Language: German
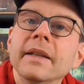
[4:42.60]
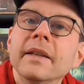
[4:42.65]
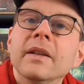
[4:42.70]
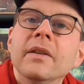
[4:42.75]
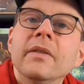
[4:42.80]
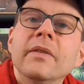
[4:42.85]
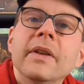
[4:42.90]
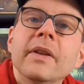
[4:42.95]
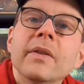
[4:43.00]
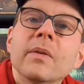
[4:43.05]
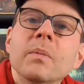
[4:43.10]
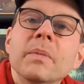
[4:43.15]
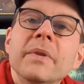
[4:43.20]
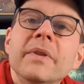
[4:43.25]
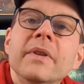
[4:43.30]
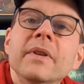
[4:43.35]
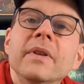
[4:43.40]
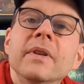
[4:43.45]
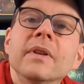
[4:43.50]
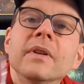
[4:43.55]
die sehen so ein
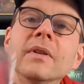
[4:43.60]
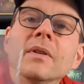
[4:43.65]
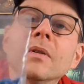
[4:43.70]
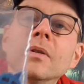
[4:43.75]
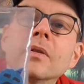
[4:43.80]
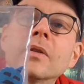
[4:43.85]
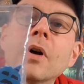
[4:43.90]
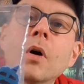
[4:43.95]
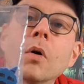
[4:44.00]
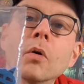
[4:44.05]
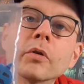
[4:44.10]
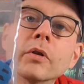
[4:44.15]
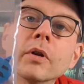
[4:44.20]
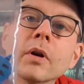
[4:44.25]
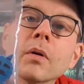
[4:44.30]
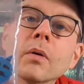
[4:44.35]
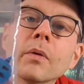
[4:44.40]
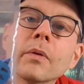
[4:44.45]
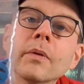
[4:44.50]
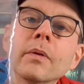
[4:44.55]
bisschen äh, traurig
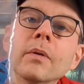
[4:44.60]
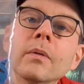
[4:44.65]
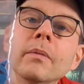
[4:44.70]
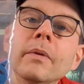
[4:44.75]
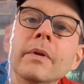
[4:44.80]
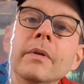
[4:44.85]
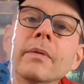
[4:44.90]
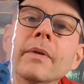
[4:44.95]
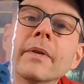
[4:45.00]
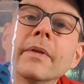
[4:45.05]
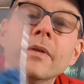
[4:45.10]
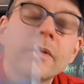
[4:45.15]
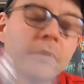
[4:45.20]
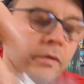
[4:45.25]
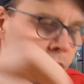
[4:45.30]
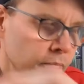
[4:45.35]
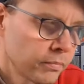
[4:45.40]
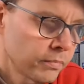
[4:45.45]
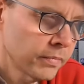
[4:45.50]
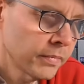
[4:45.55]
aus, irgendwie, ich weiß
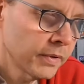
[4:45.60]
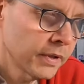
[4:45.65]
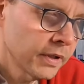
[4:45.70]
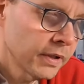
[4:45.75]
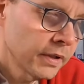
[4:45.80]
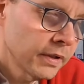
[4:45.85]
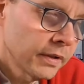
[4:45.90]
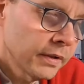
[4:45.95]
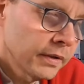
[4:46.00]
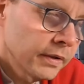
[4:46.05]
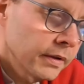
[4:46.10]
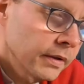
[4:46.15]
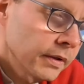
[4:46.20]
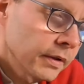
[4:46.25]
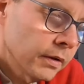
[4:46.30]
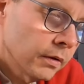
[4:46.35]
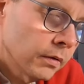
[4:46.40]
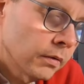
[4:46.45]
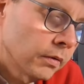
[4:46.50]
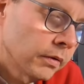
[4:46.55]
nicht.
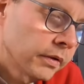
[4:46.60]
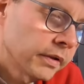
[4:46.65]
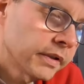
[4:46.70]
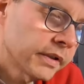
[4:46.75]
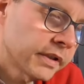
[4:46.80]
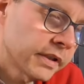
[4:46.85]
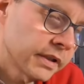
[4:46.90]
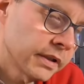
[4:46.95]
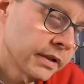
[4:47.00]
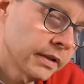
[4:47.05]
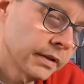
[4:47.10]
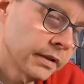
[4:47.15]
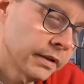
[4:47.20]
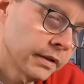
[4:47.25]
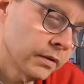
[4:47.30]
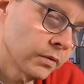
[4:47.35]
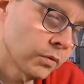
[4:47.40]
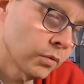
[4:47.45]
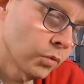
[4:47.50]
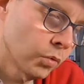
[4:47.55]
Und äh,
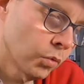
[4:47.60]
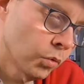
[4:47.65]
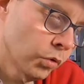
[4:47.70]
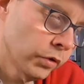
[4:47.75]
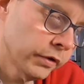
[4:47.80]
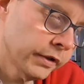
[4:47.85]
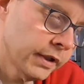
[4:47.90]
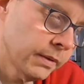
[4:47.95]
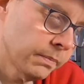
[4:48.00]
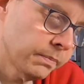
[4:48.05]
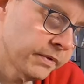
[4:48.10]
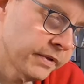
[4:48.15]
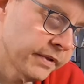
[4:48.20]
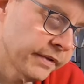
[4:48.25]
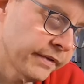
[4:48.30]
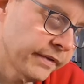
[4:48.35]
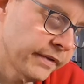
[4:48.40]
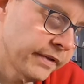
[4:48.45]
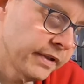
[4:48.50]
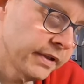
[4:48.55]
in Rot gibt
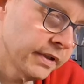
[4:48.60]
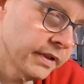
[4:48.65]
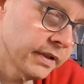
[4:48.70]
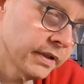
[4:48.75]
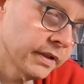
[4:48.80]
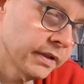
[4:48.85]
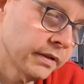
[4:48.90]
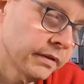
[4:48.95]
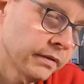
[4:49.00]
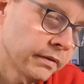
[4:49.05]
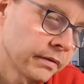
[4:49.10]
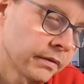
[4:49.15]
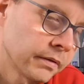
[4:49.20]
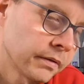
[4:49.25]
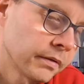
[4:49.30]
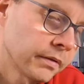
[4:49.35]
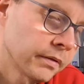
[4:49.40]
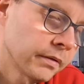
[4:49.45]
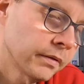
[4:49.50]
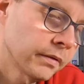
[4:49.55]
es hier
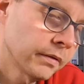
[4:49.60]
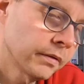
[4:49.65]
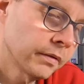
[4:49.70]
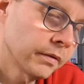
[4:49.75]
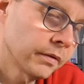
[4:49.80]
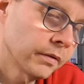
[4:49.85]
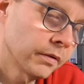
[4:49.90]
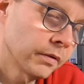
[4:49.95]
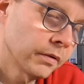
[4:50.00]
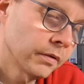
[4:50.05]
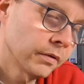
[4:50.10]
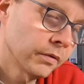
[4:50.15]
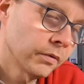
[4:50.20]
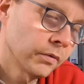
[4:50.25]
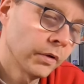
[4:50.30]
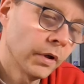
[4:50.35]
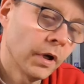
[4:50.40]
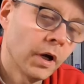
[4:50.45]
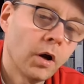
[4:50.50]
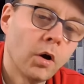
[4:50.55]

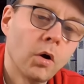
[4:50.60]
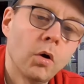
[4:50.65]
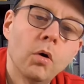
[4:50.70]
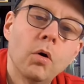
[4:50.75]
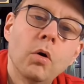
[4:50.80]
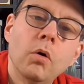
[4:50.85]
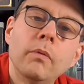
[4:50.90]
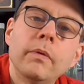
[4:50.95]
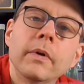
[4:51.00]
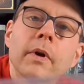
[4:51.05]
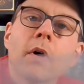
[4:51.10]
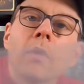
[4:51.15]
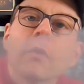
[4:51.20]
ja, irgendwie